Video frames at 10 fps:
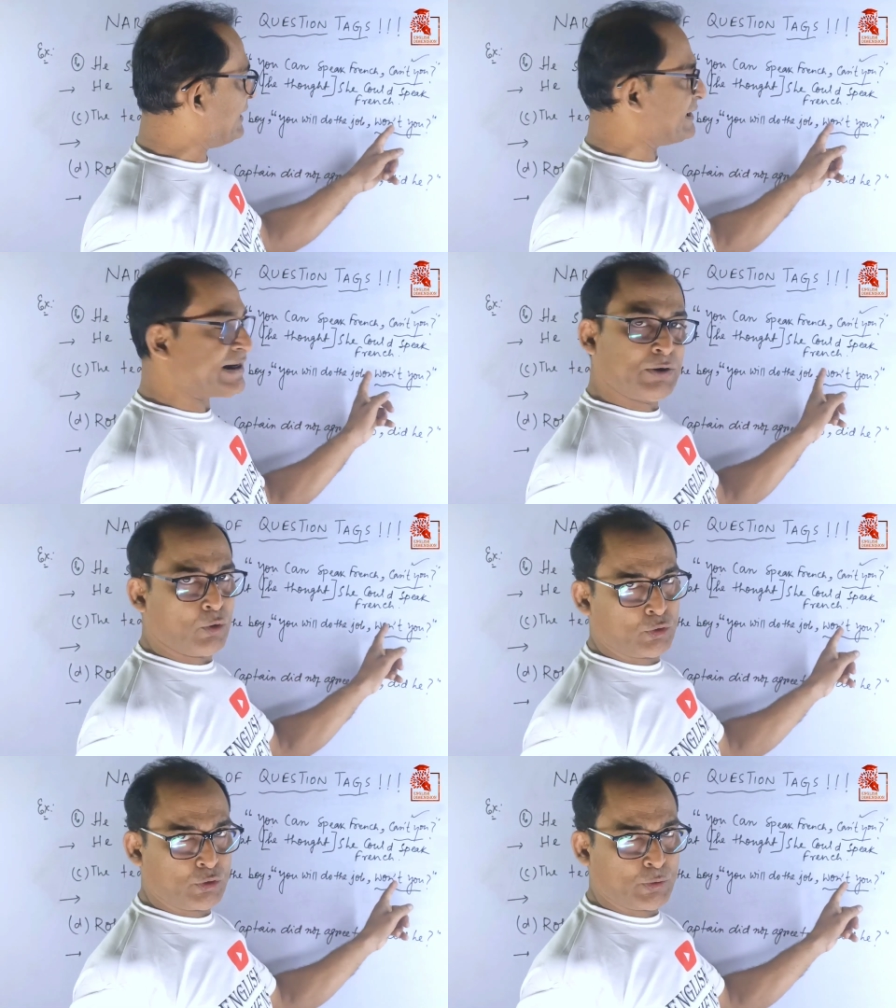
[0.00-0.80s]
নিয়েছি
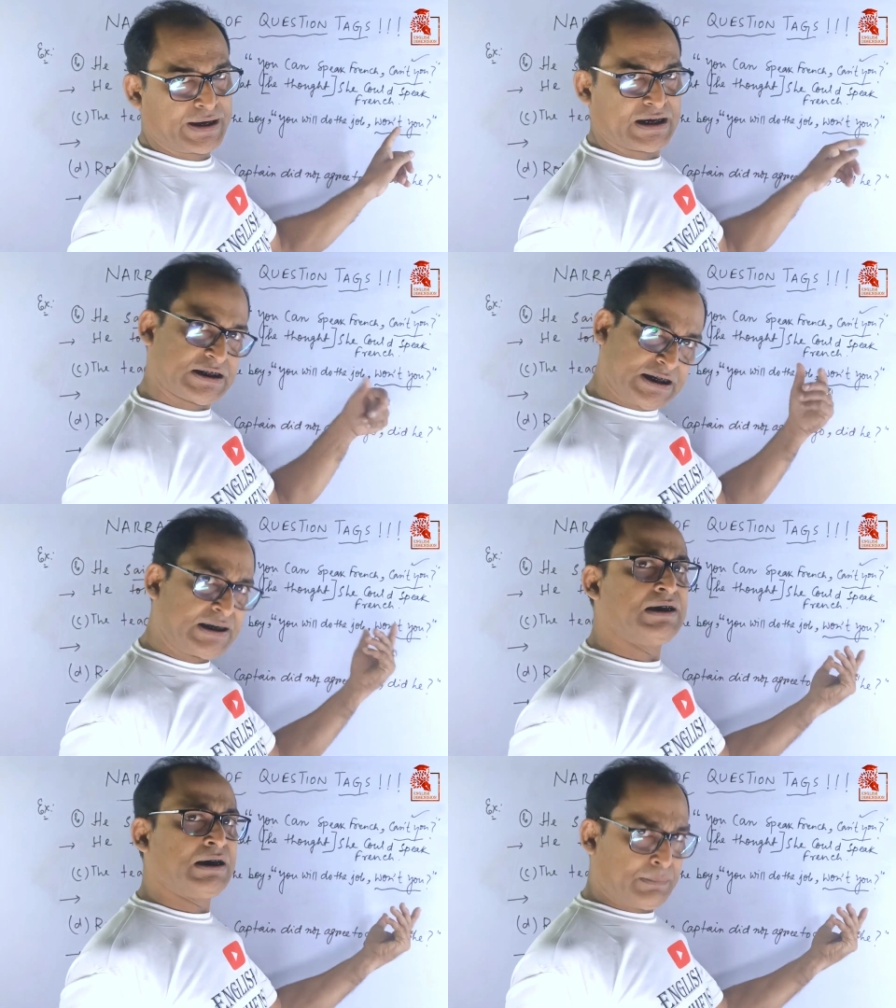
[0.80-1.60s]
ওন্ট হয়ে গেছে
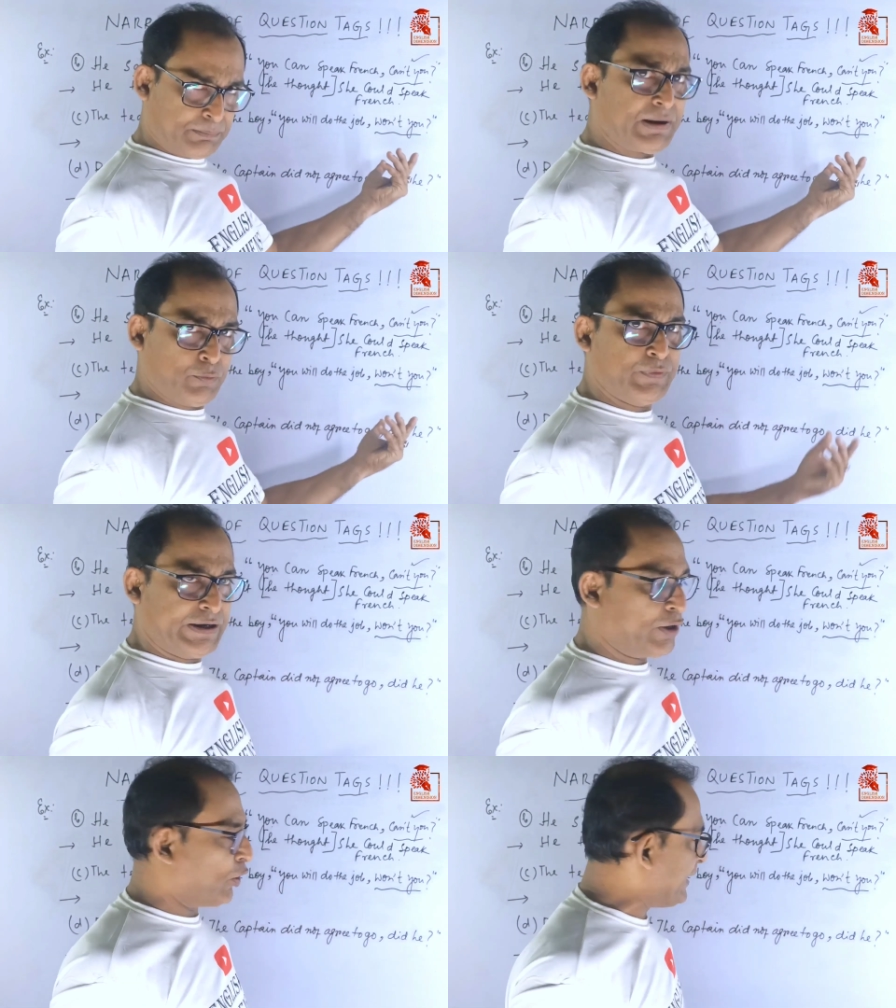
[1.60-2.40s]
বা
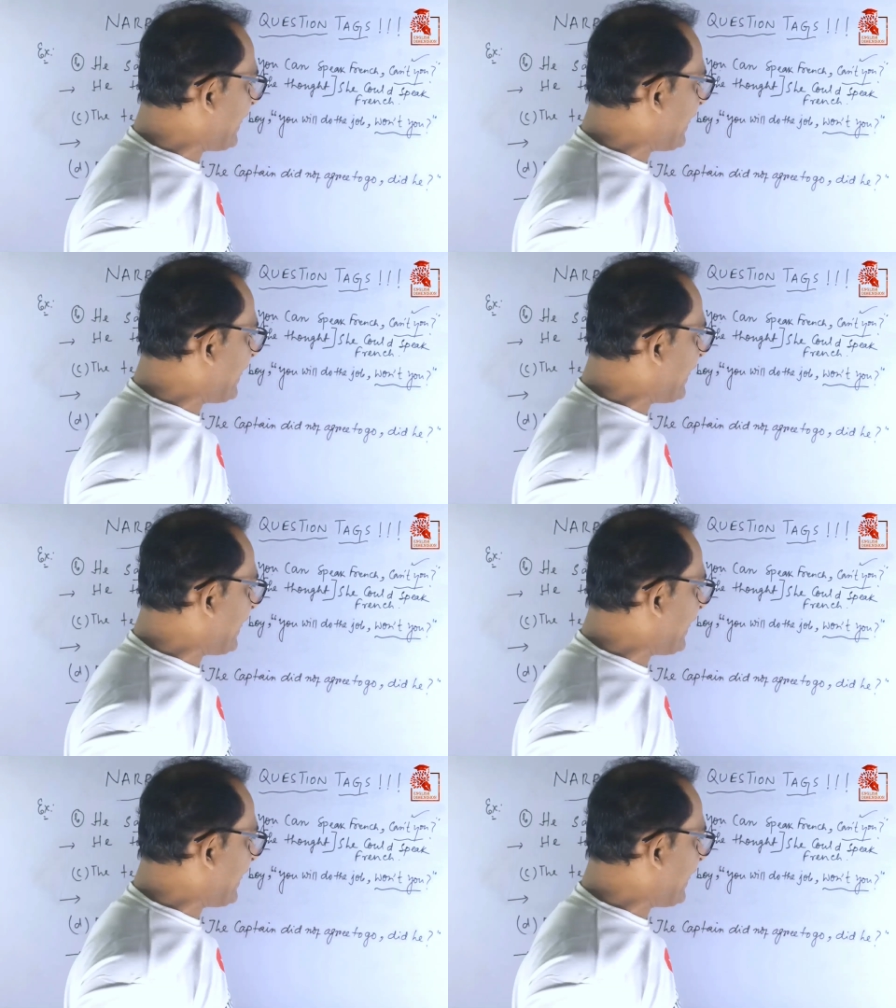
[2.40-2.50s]
উইল নট